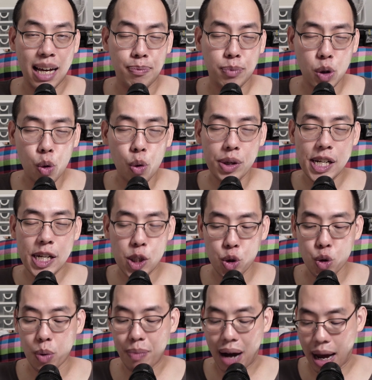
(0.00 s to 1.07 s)
กับตู้ที่
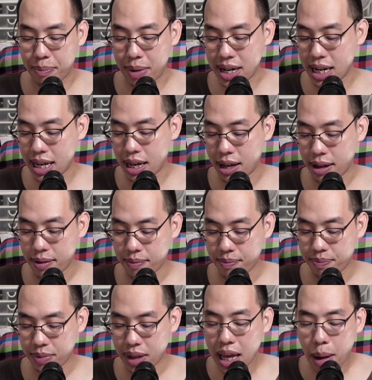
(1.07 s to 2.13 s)
จูนมาไม่ดี
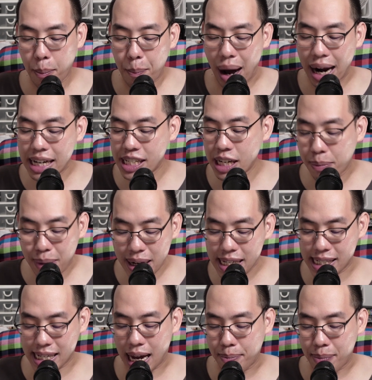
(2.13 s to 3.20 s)
มันจึงไม่
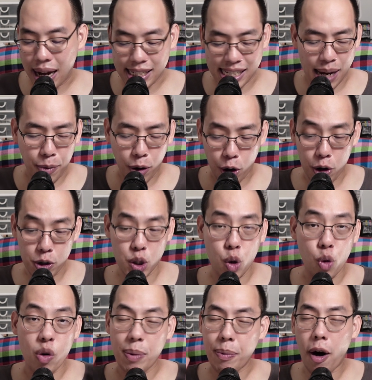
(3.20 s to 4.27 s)
สามารถทำ
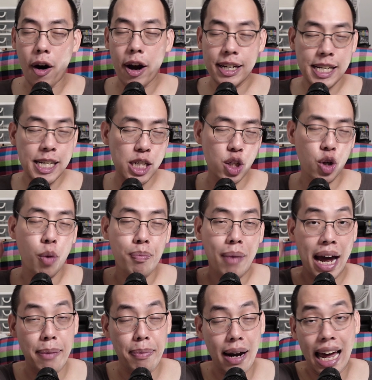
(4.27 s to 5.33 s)
crossover point ที่ส่ง
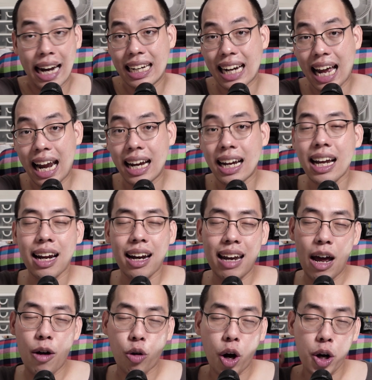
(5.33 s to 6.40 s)
ไม้ผลัดกัน
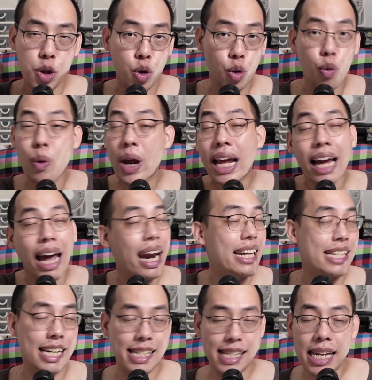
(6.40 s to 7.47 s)
แล้วก็หยุดวิ่งกันได้
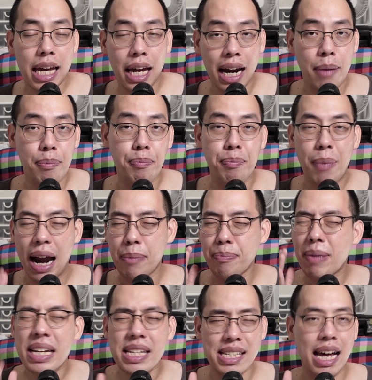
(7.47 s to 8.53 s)
ทันทีครับมัน
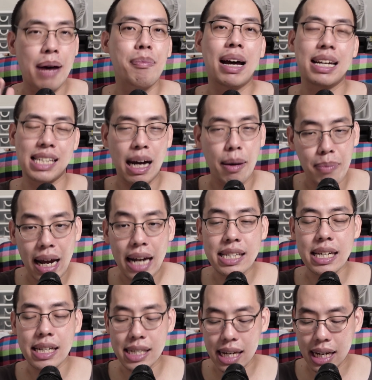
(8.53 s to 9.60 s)
ไม่สามารถทำได้จ
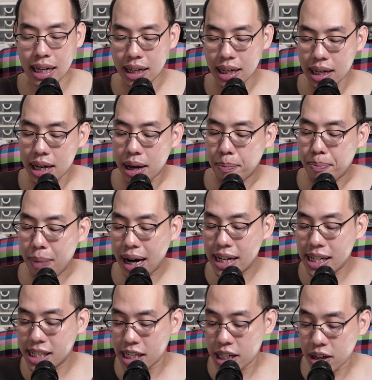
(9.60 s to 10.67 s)
ริงๆมัน
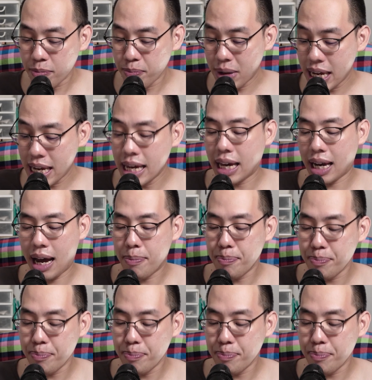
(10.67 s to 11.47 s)
จึงมีครับ